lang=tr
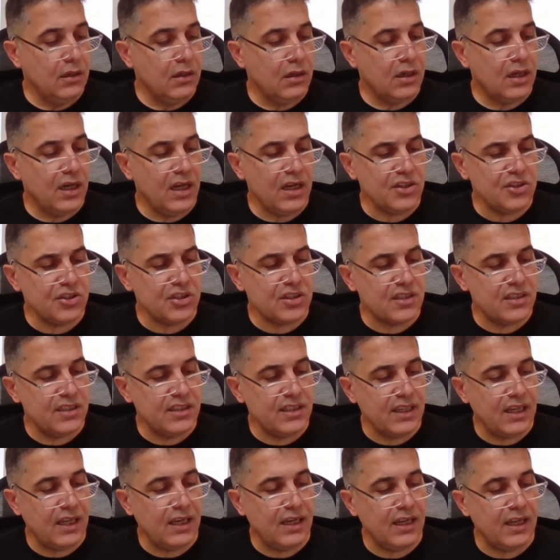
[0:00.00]
Karışık
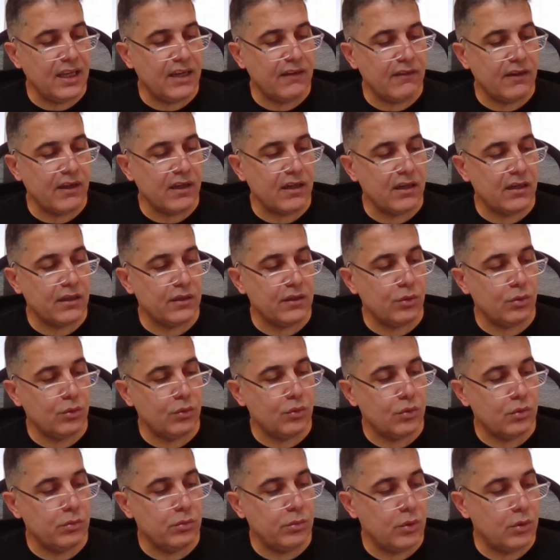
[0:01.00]
sinyaller var. Anadolu
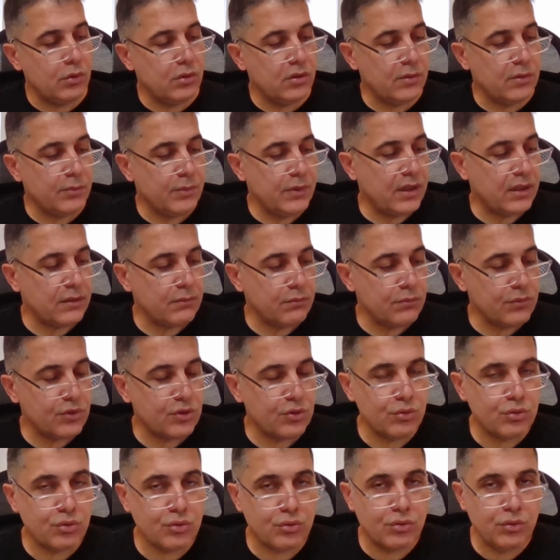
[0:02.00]
Grubu Holding
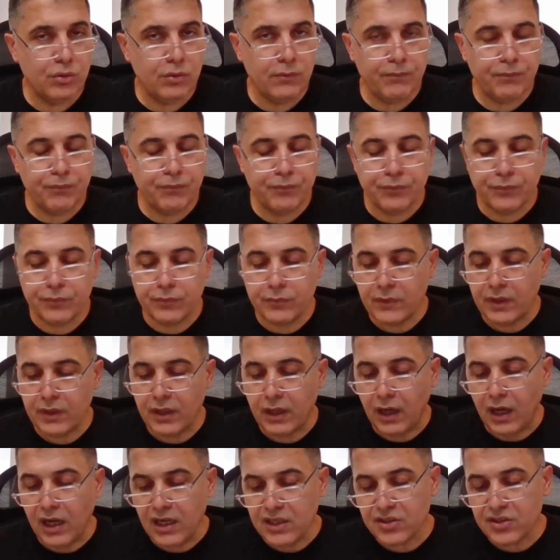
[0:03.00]
1.60 düştü.
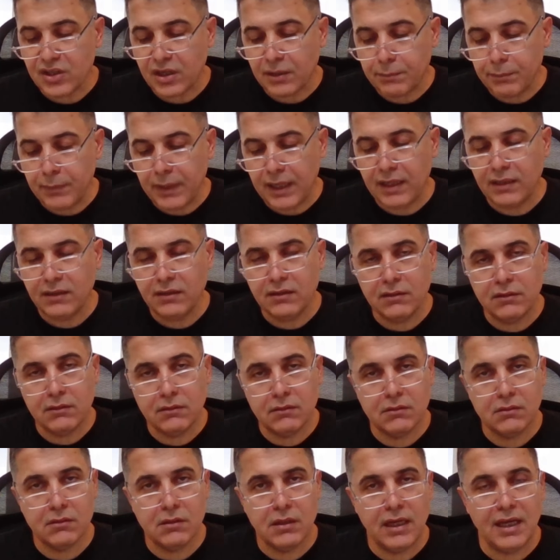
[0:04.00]
Ancak ben
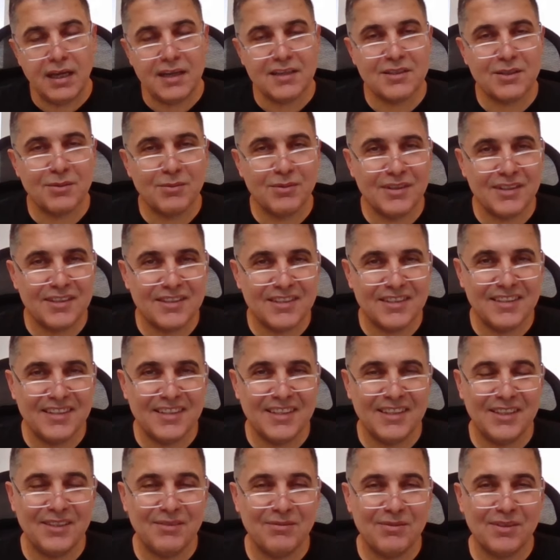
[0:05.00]
her zaman için
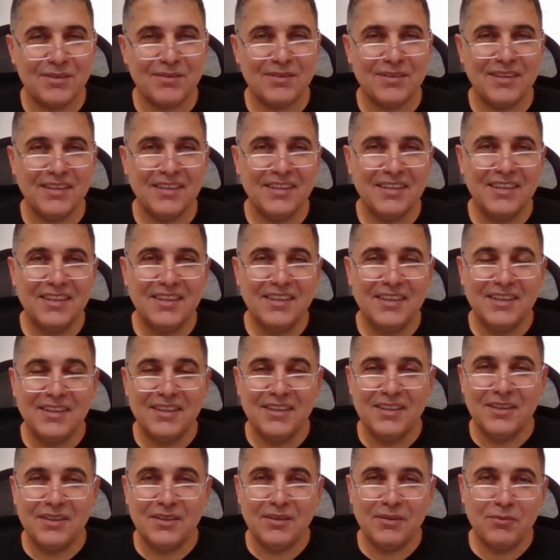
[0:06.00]
dediğim gibi
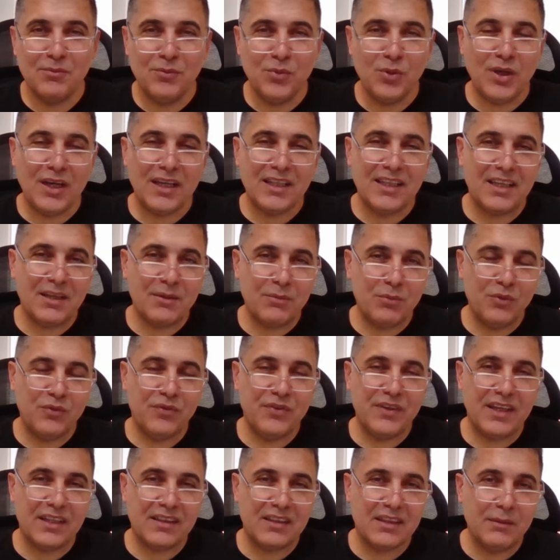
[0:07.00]
bu kadar bu
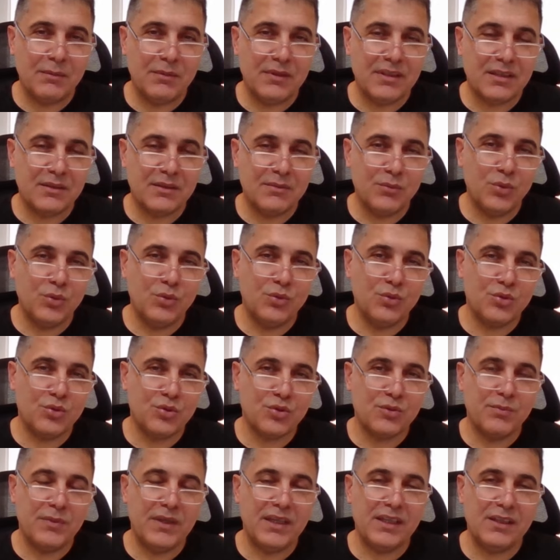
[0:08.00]
fiyatlamaların bu
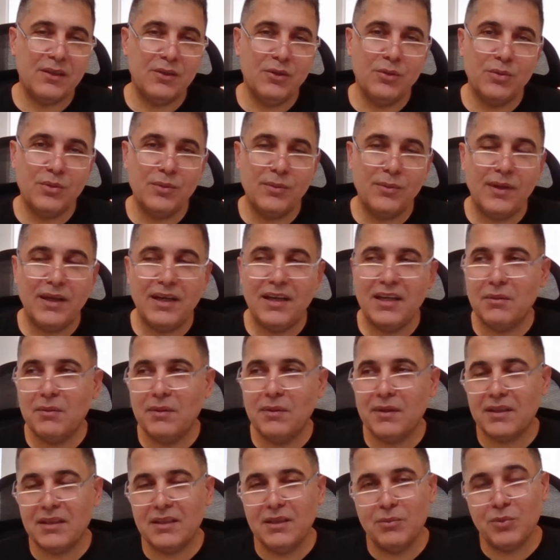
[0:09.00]
düşüşü bekliyor muydum? Hayır
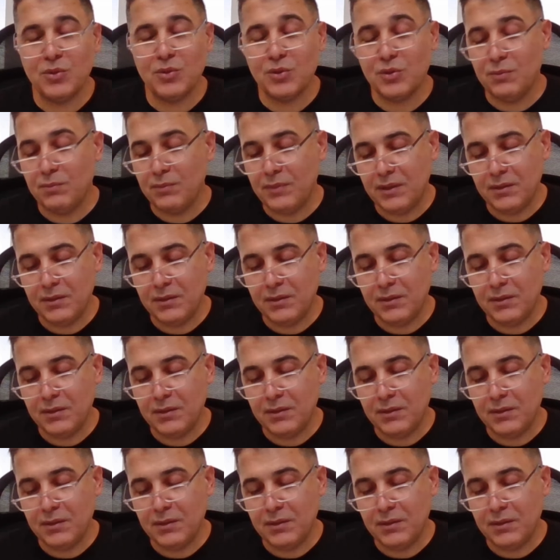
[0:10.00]
beklemiyordum.